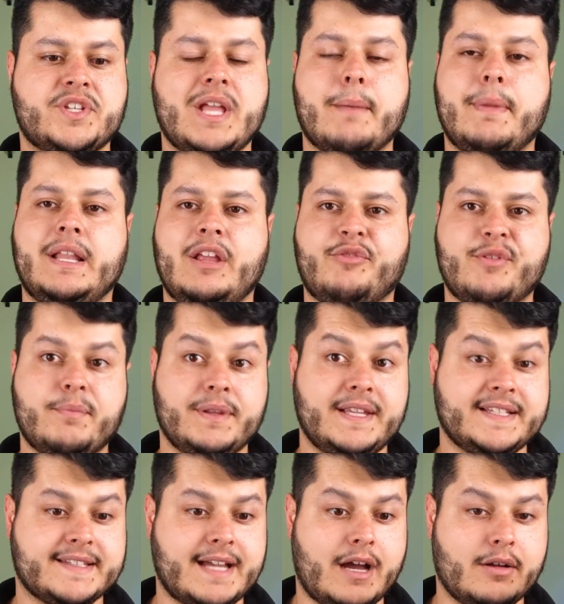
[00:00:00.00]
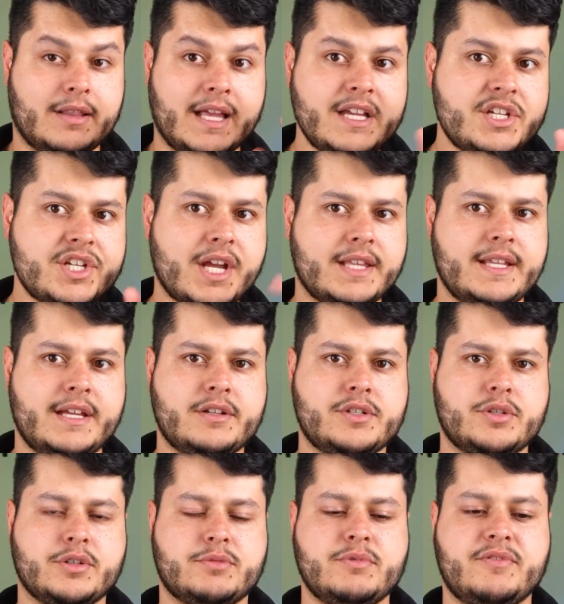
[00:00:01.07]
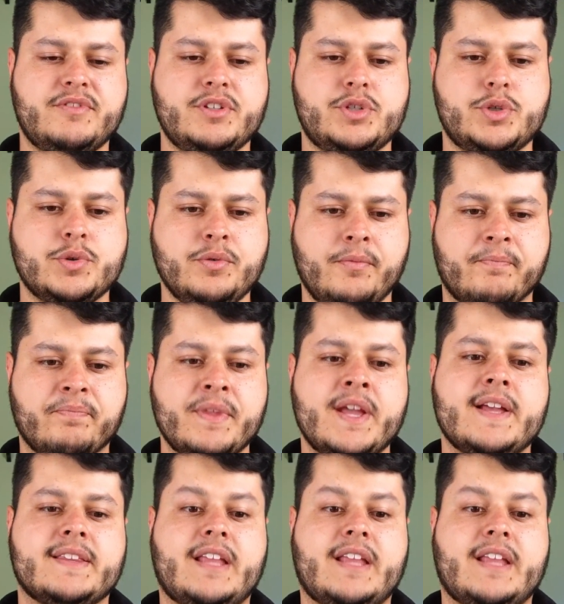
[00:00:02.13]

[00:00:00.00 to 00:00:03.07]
de tabela FIP desse carro lá em janeiro de 2021,